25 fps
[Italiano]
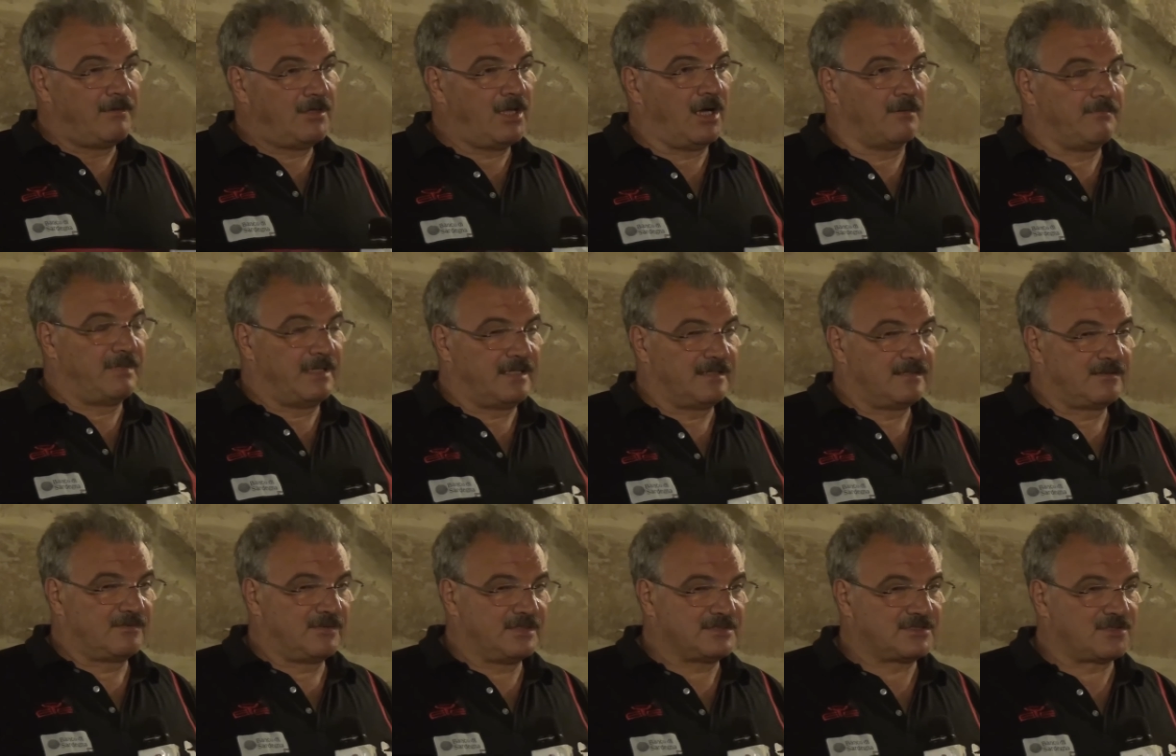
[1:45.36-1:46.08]
No,
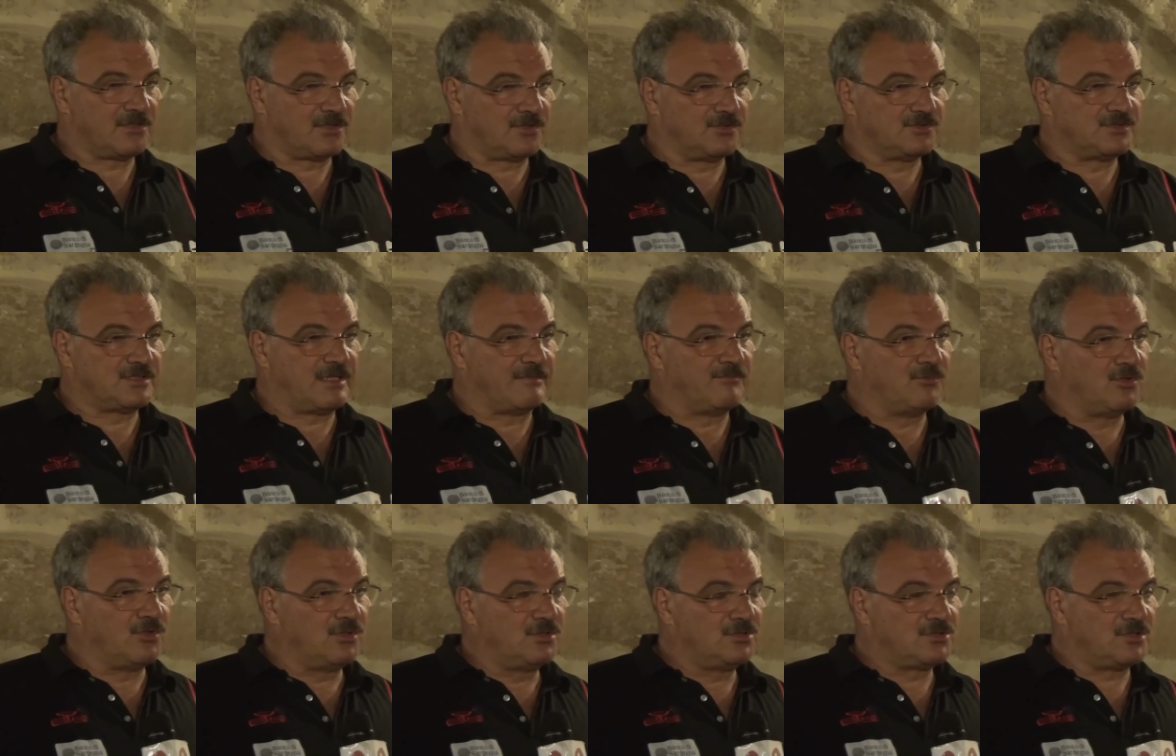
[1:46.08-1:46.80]
beh, questo conta
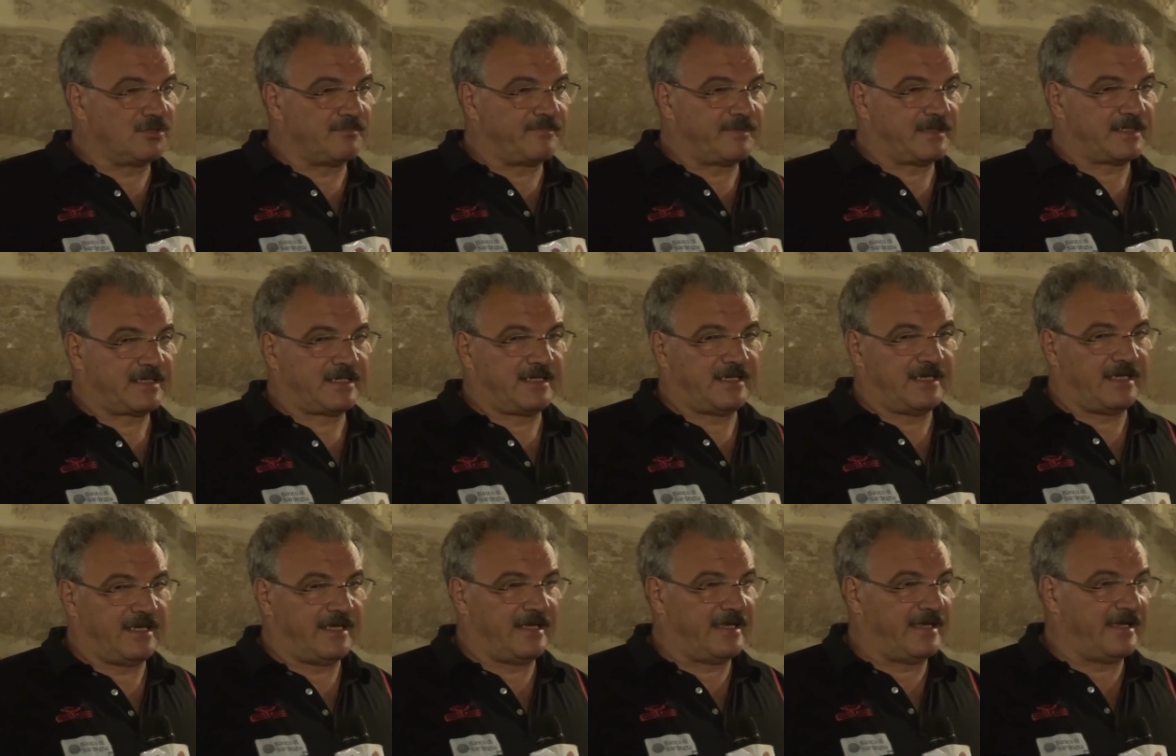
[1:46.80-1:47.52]
molto
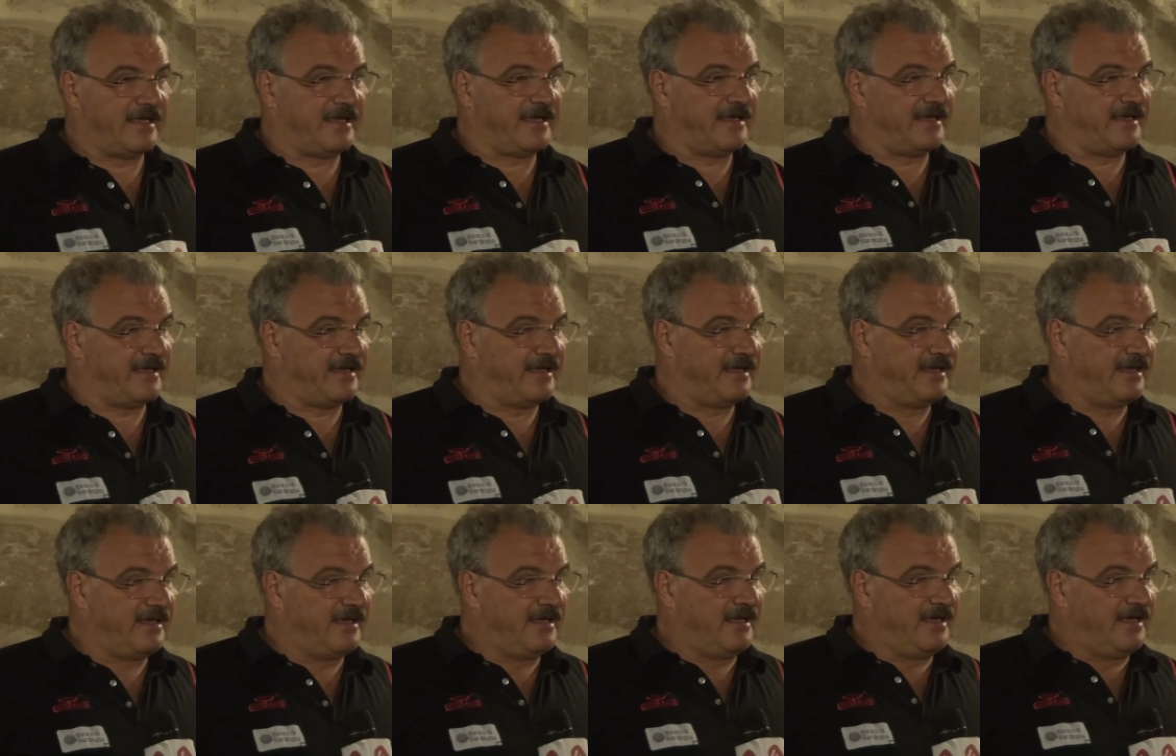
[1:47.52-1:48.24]
perché
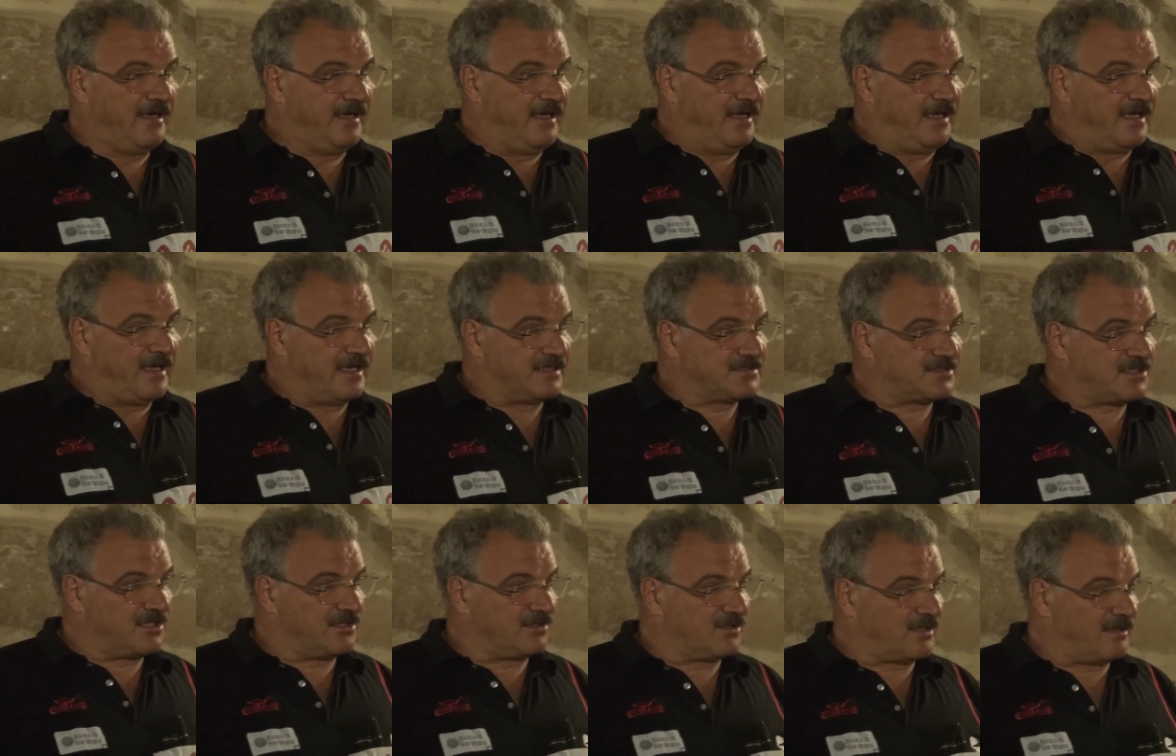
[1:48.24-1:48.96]
è
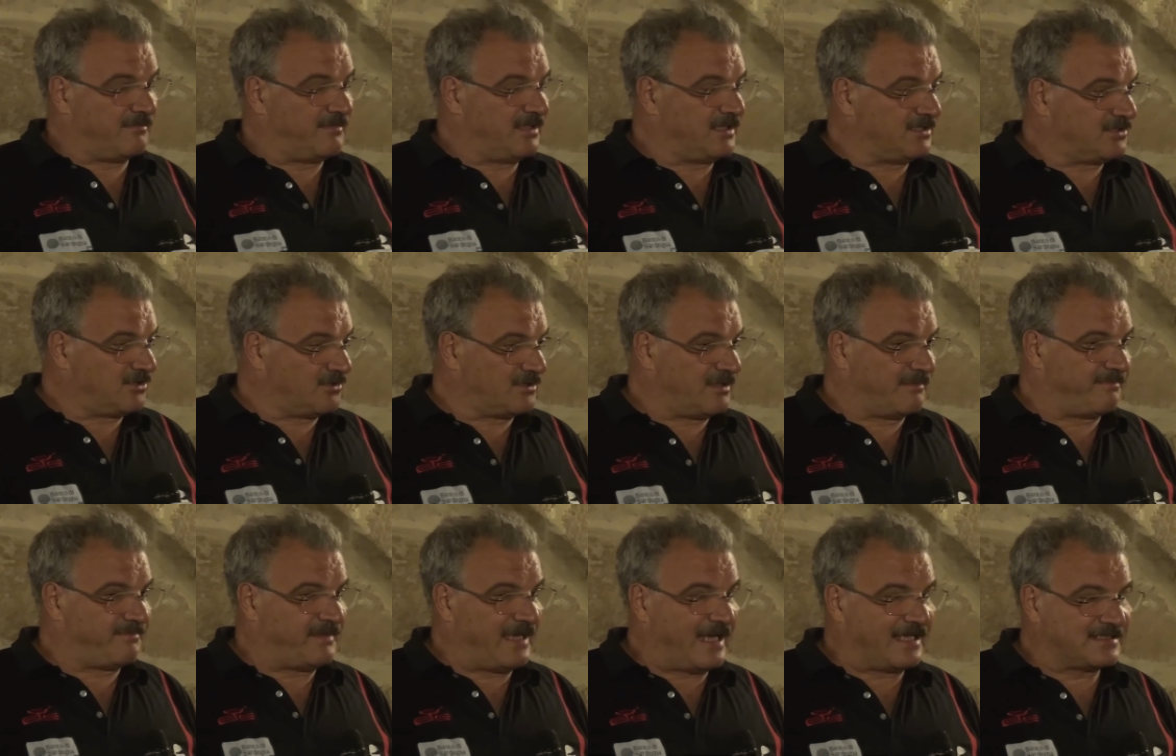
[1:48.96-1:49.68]
sicuramente
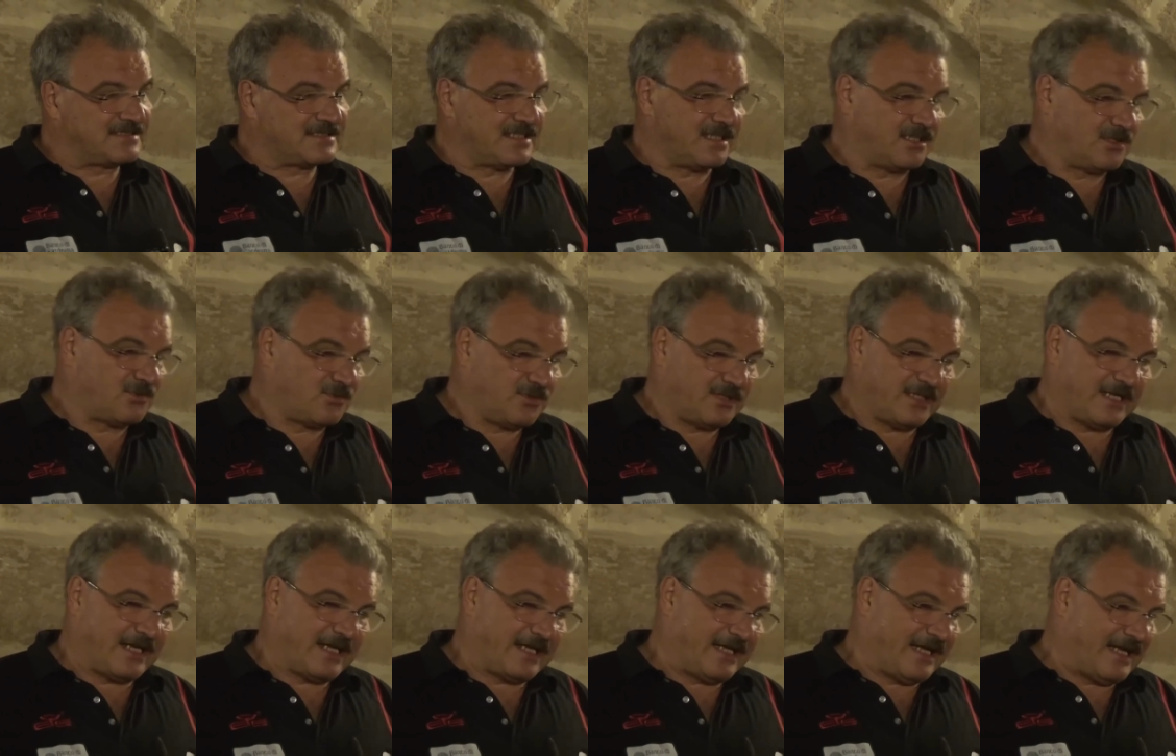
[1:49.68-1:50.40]
una piazza in cui
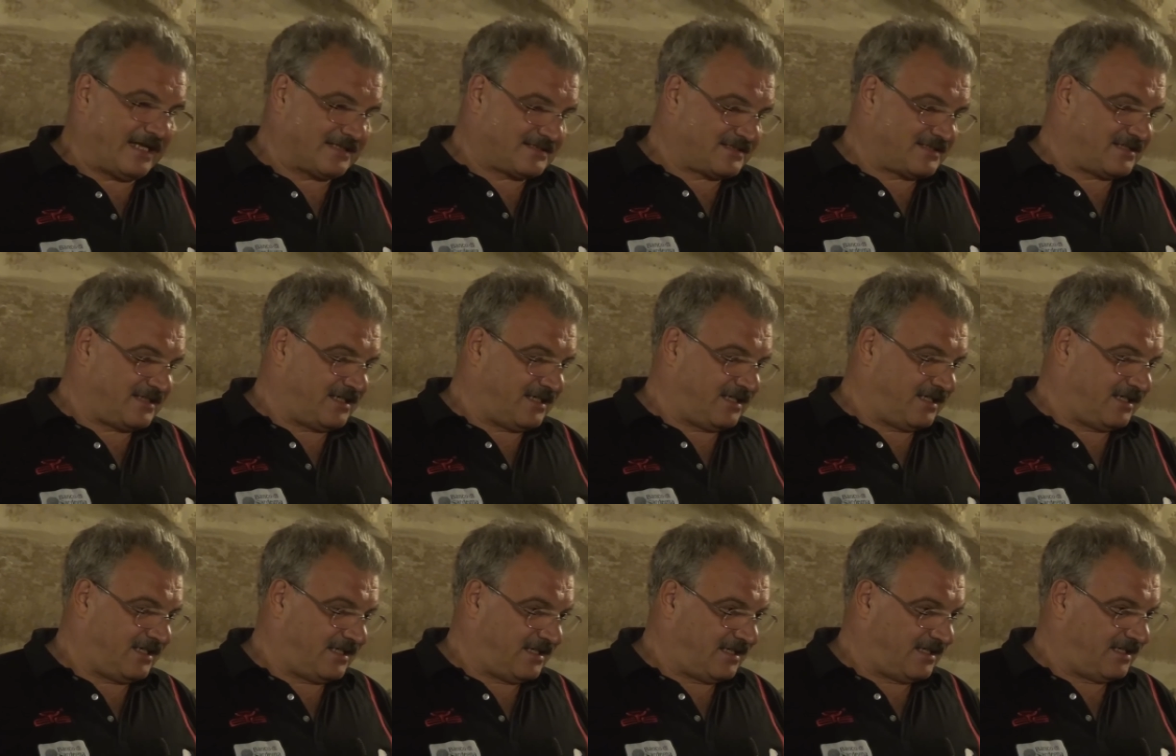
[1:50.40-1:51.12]
i
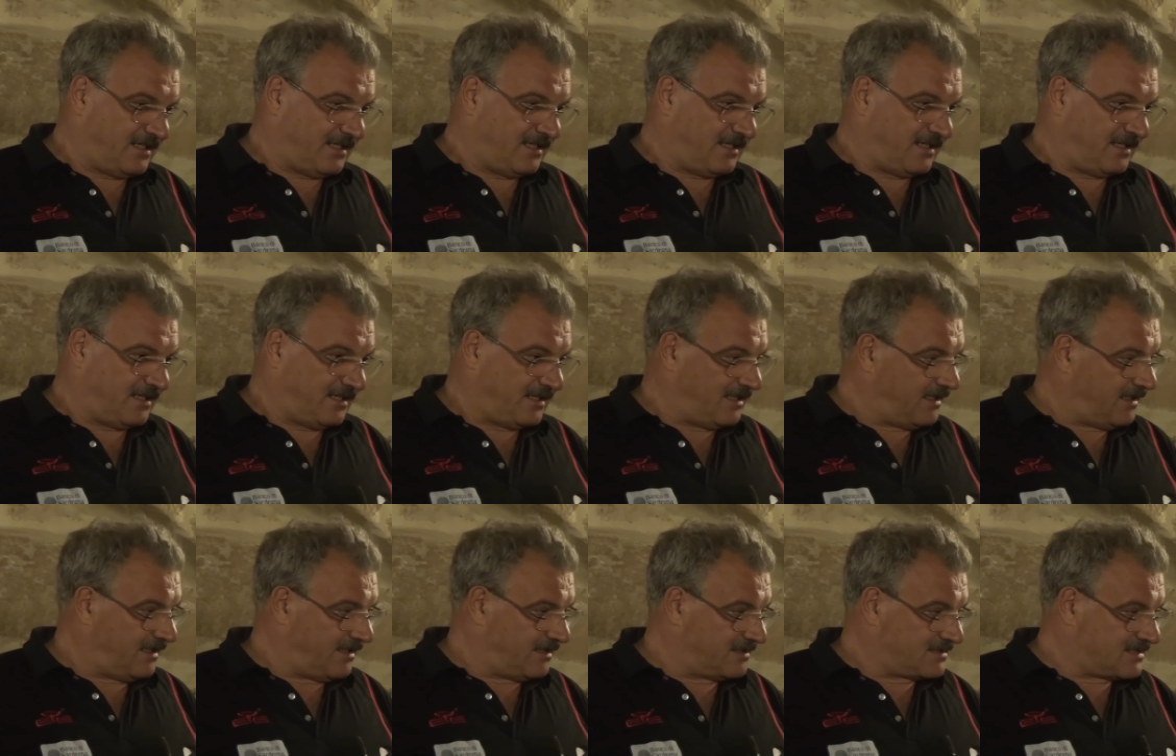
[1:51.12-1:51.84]

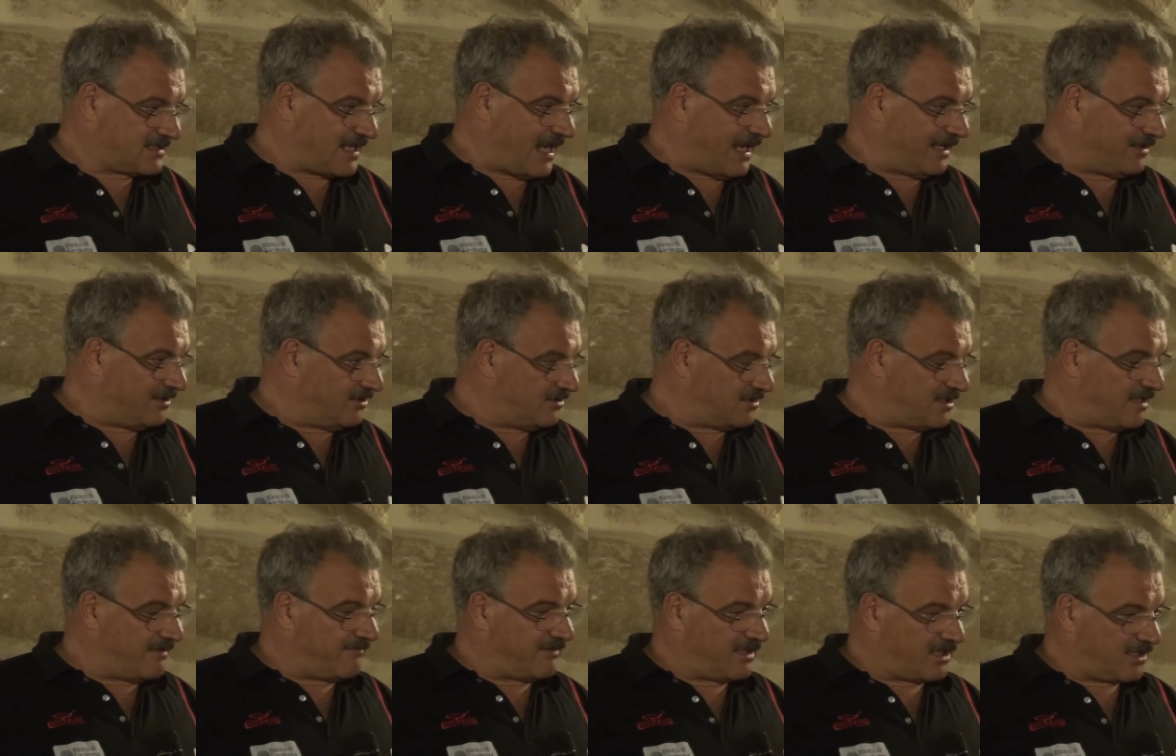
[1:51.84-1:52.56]
ragazzi sanno
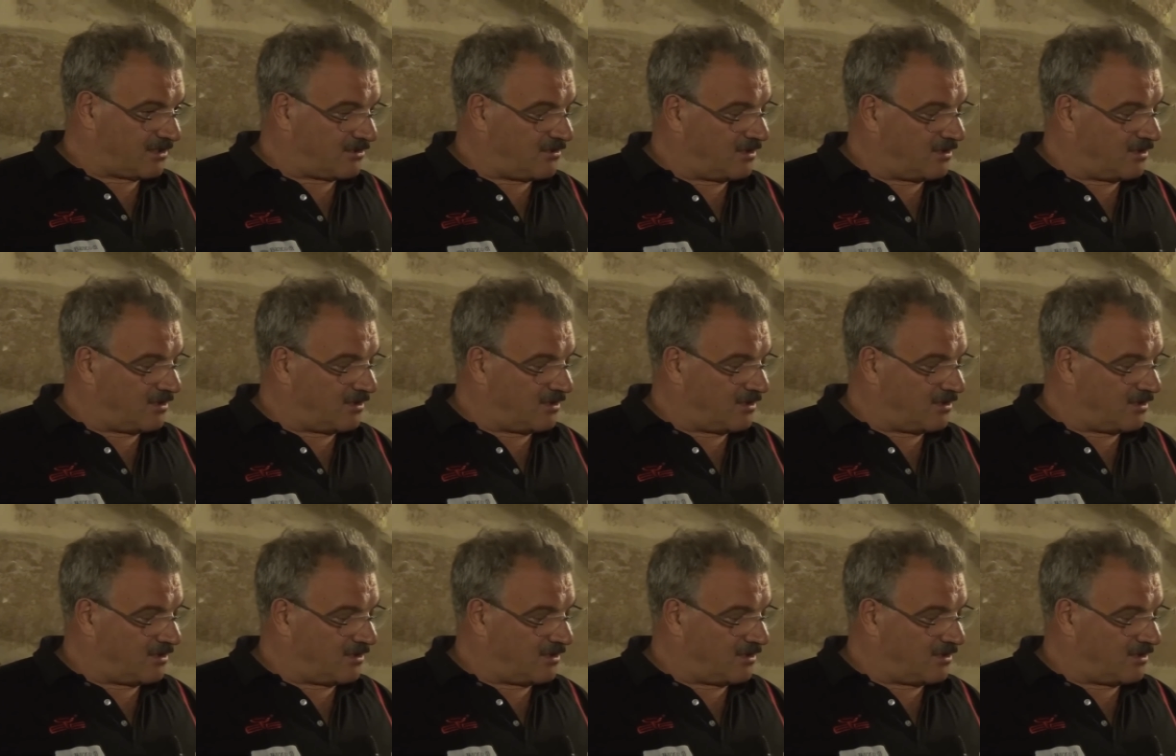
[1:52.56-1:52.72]
di avere